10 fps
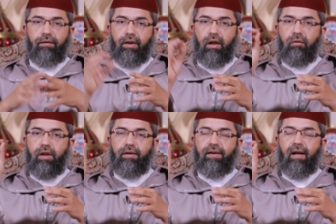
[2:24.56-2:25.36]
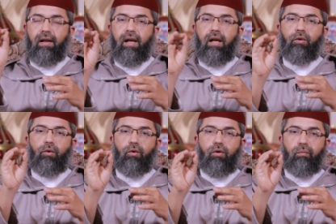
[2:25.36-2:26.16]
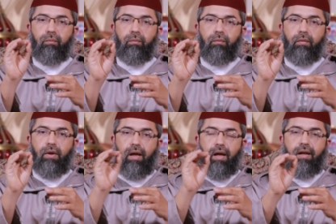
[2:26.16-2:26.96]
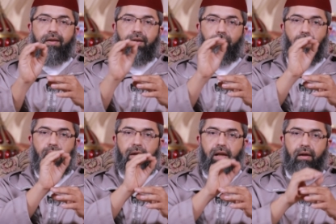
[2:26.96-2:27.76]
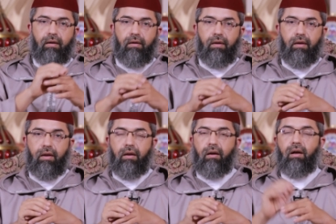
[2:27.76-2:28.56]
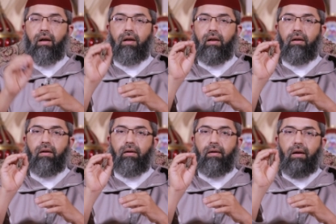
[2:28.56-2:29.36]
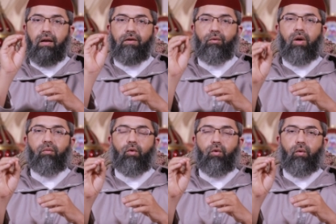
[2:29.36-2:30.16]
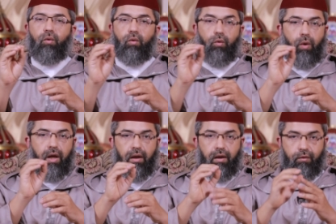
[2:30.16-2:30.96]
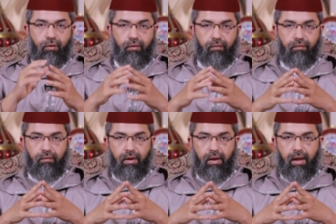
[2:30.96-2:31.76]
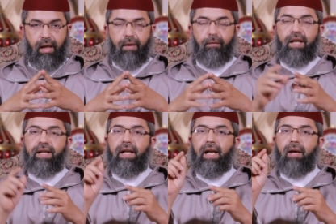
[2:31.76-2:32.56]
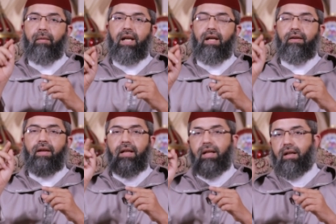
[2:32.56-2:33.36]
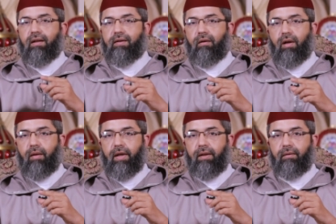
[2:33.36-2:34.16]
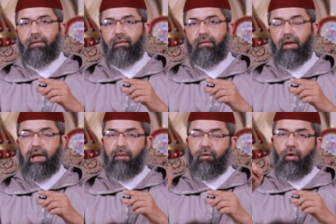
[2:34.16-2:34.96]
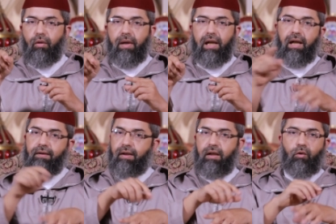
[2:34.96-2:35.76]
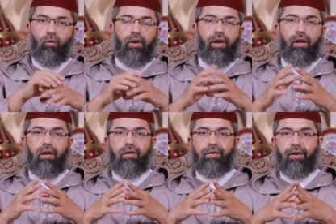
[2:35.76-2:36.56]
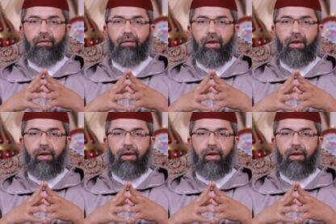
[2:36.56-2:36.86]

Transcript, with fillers: في قوله تعالى ايكم احسن عملا قال اصوبه واخلصه فان العمل اذا كان صوابا لم يقبل حتى يكون خالصا